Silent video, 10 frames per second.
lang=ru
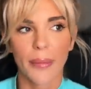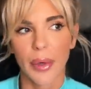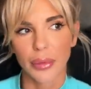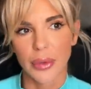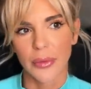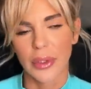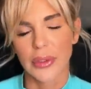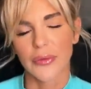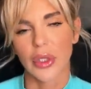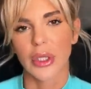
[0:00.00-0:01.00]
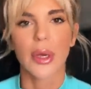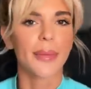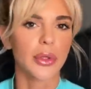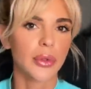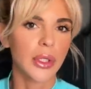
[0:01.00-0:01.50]
Мы будем говорить сегодня не
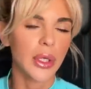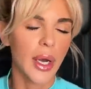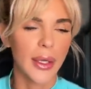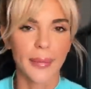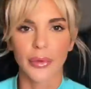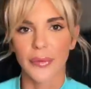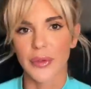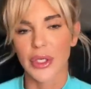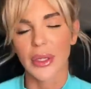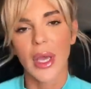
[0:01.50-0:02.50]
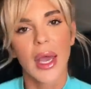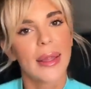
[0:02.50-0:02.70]
про духи, а я буду отвечать